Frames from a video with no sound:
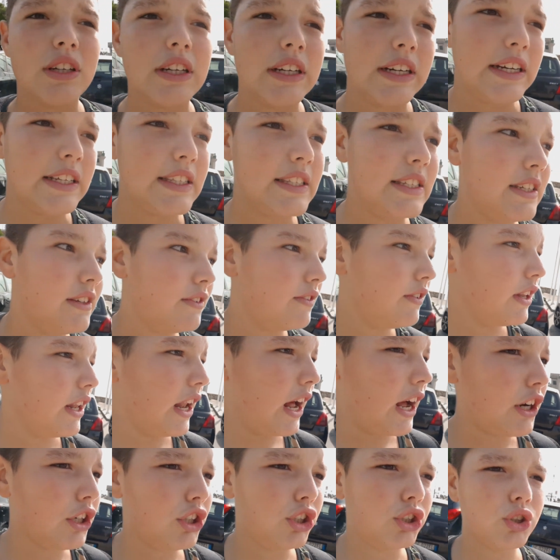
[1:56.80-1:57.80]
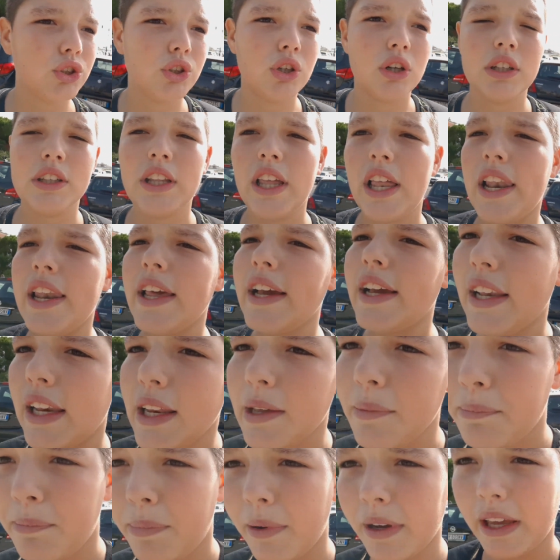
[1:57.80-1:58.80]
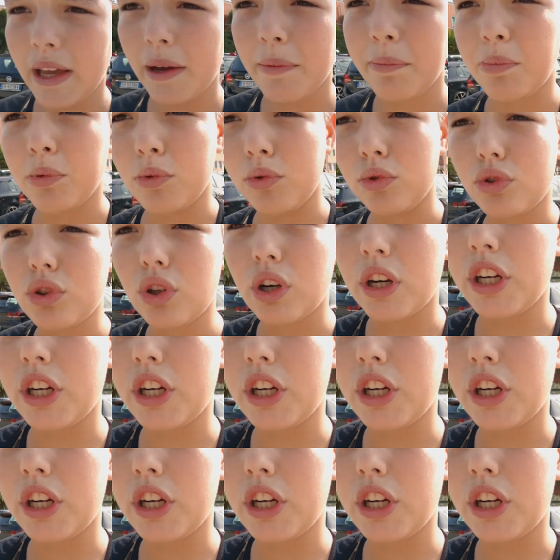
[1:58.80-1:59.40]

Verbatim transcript: ragazzi vi lascio delle clip che appunto